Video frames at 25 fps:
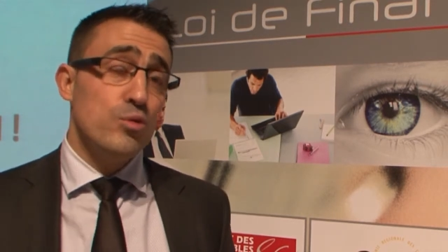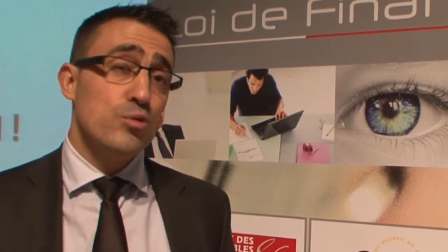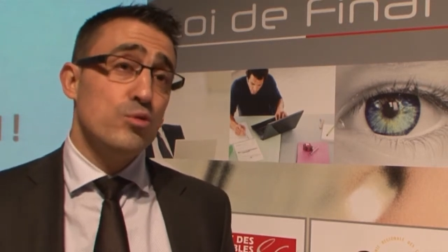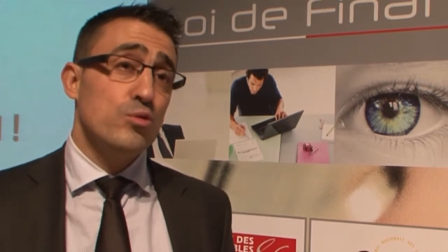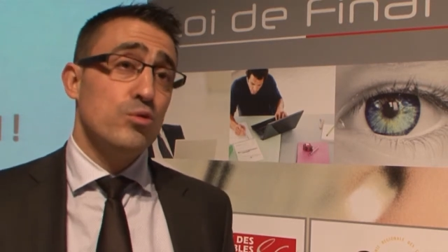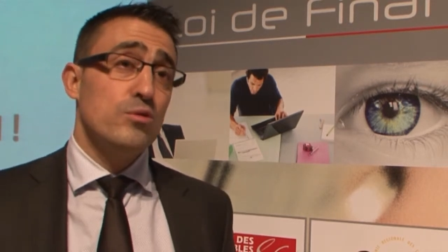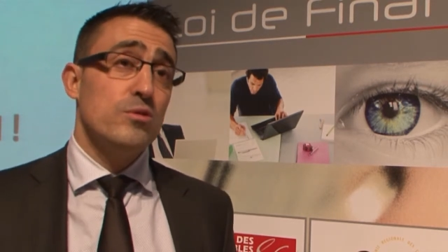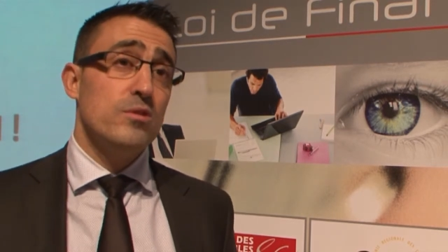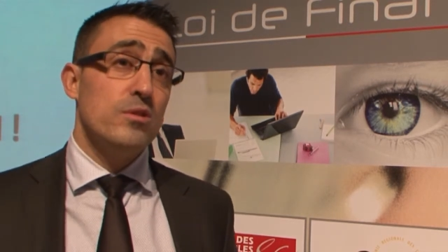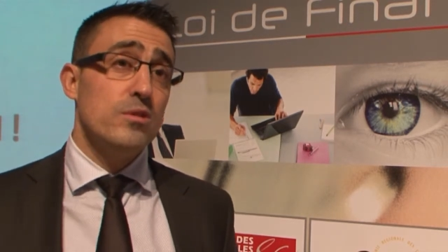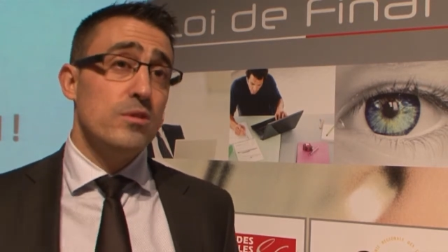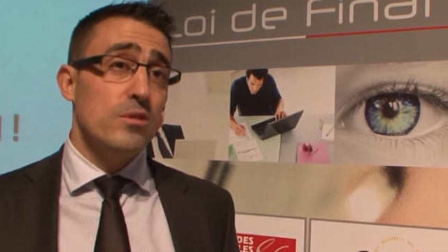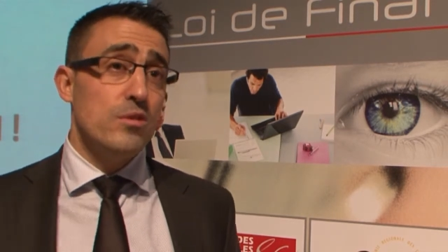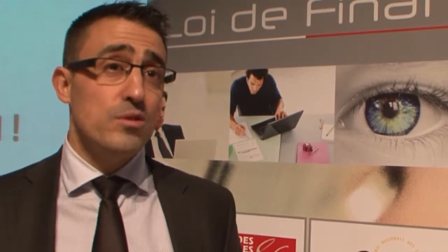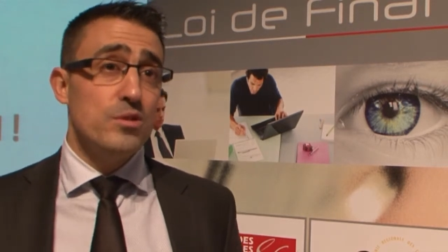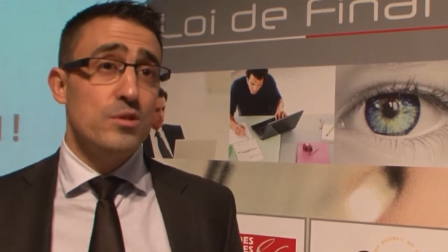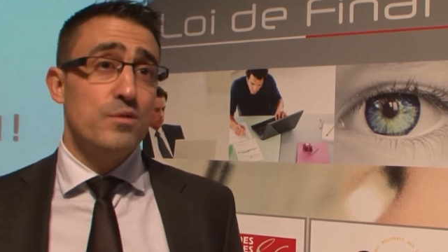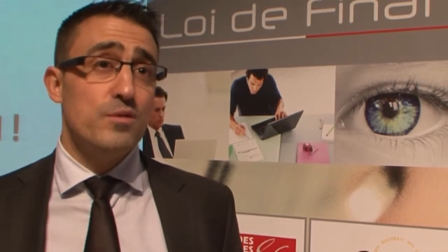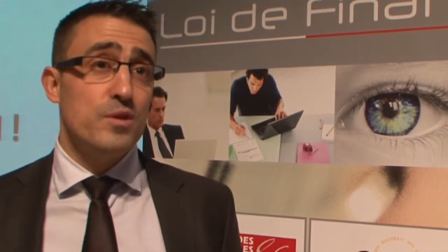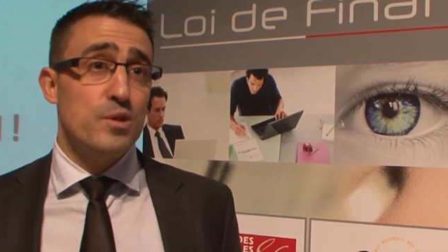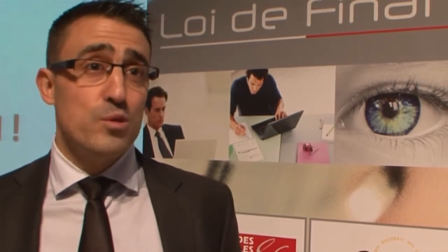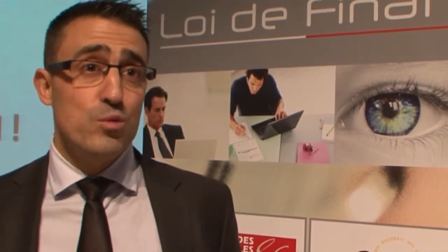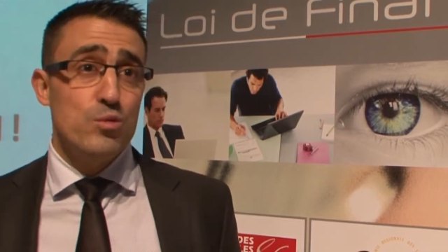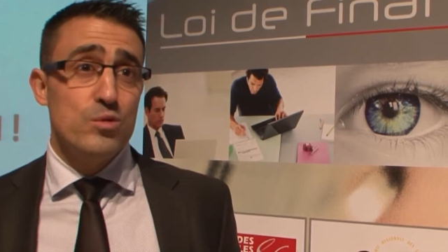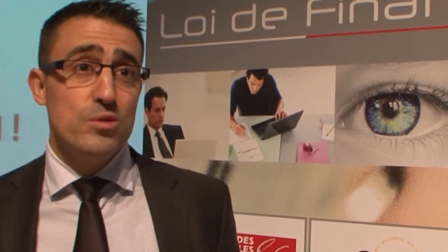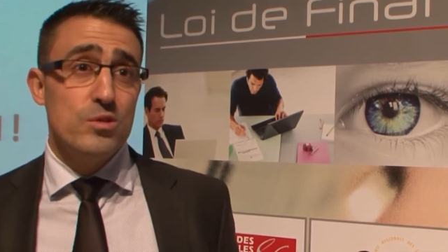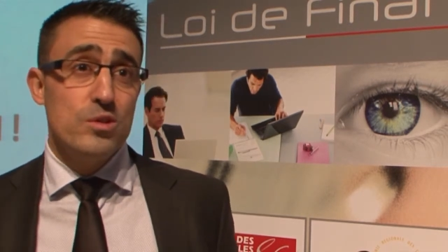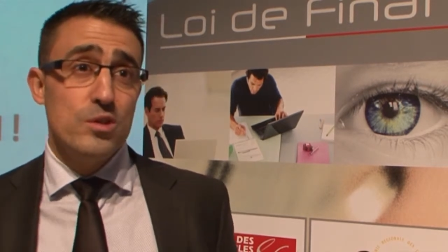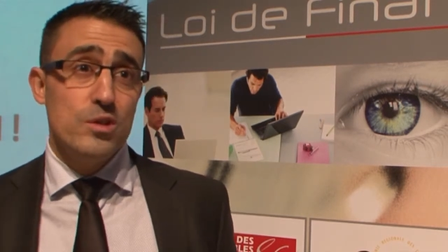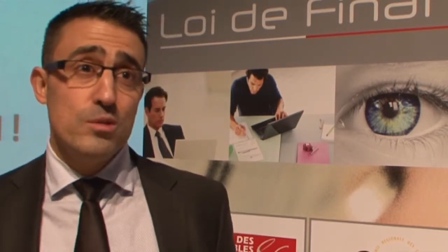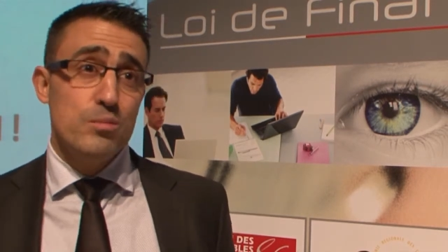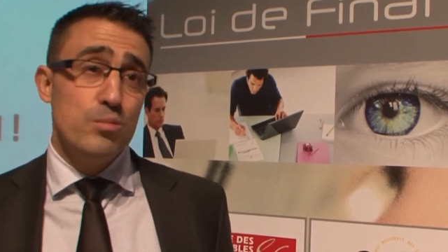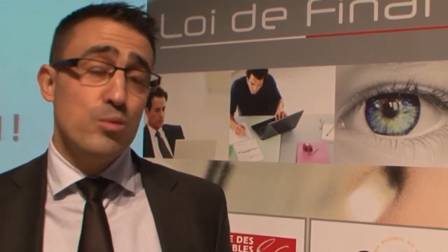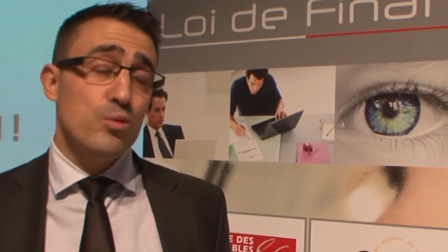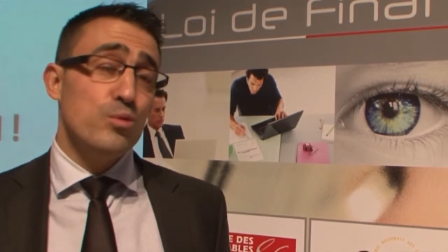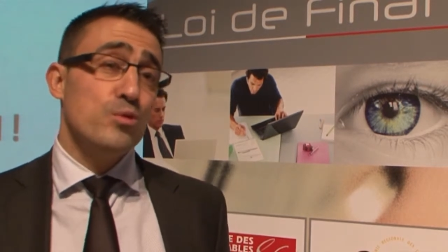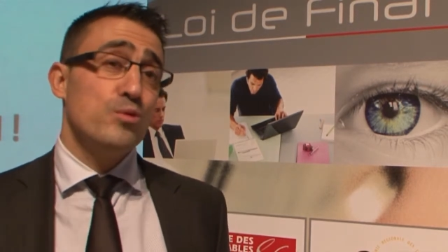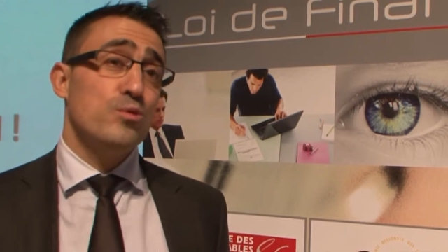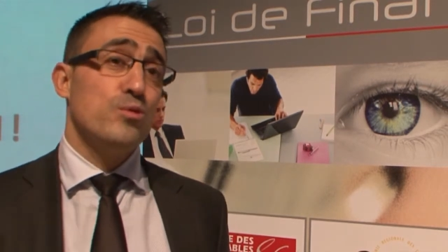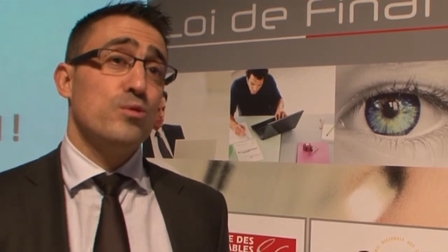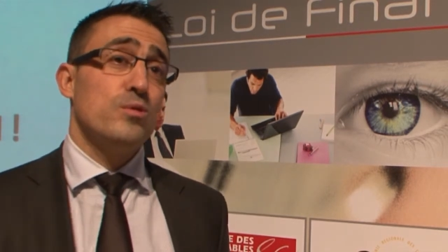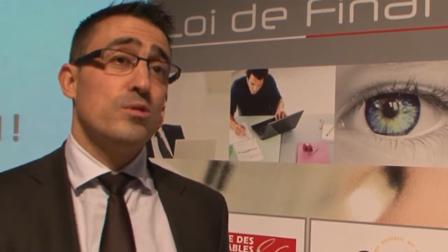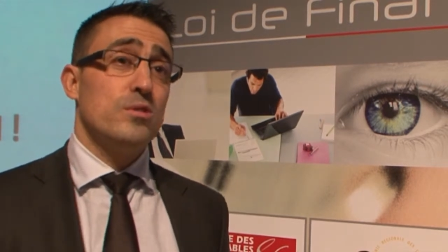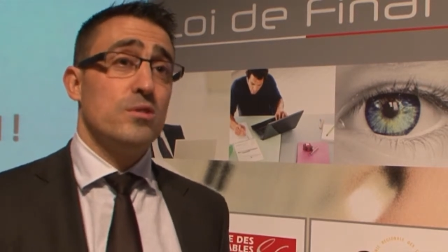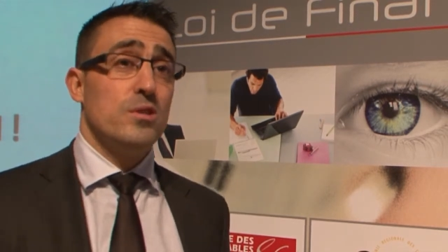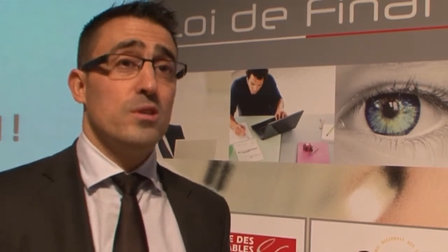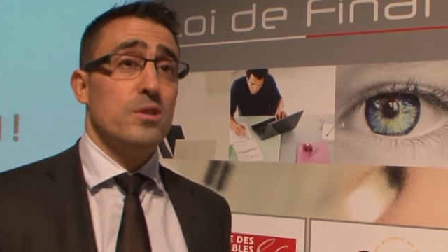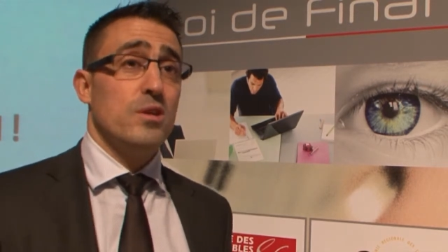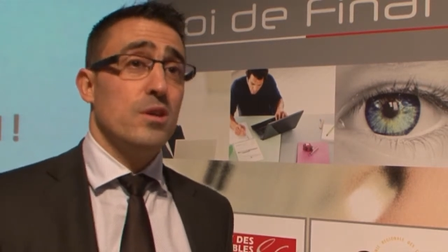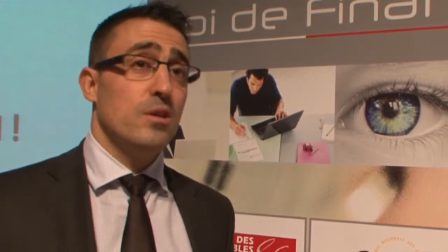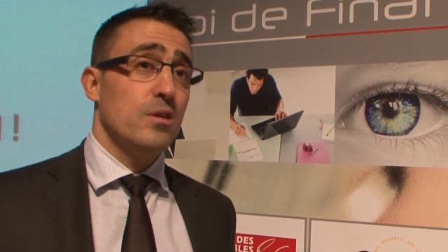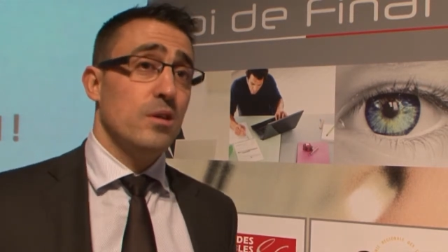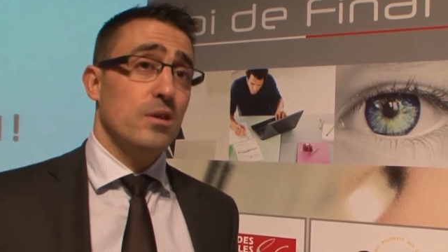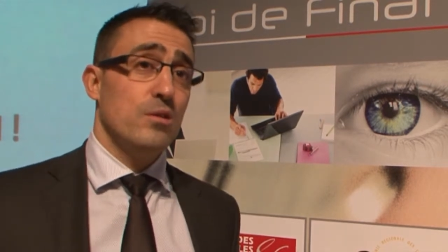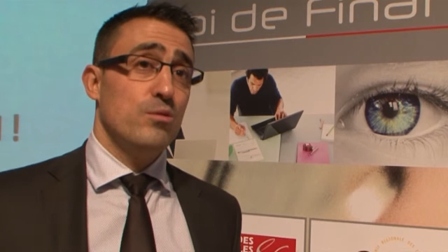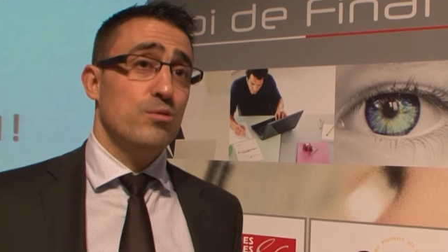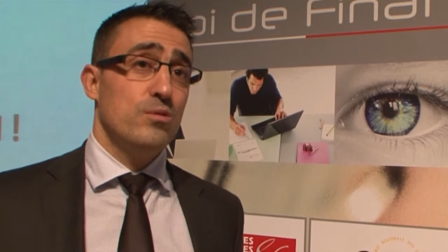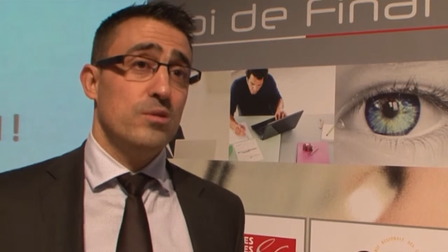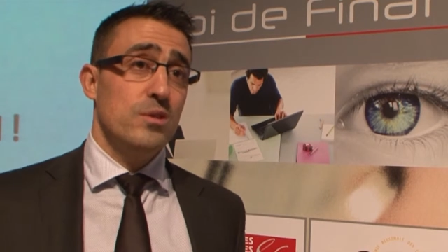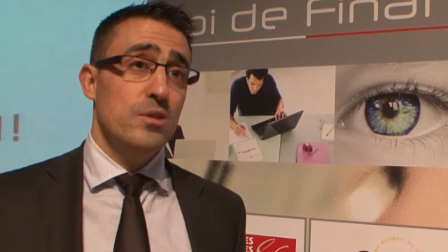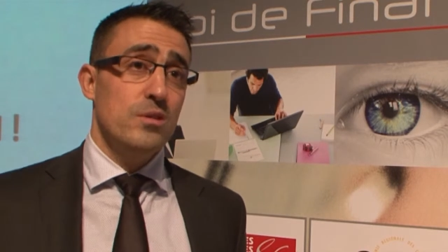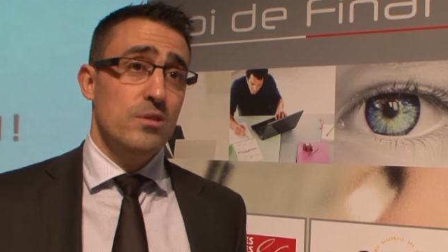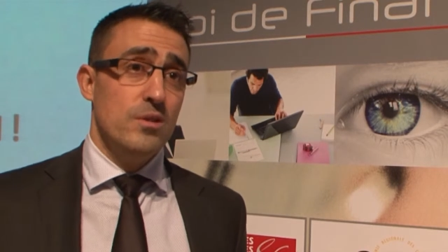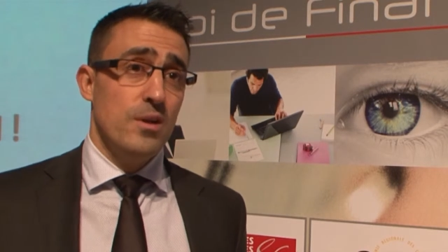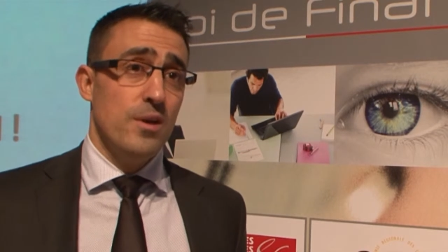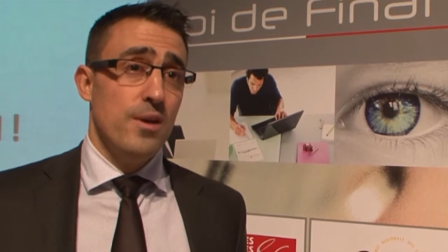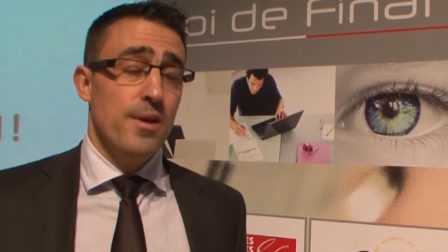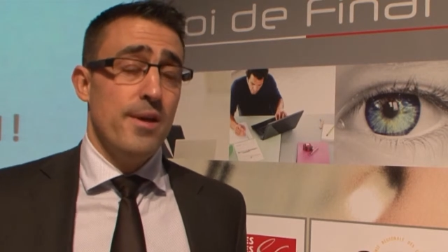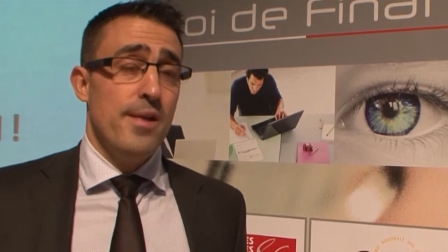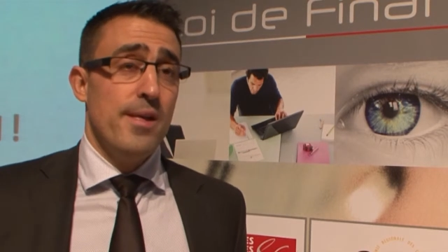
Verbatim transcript: une société en difficulté, pour une société qui a une réussite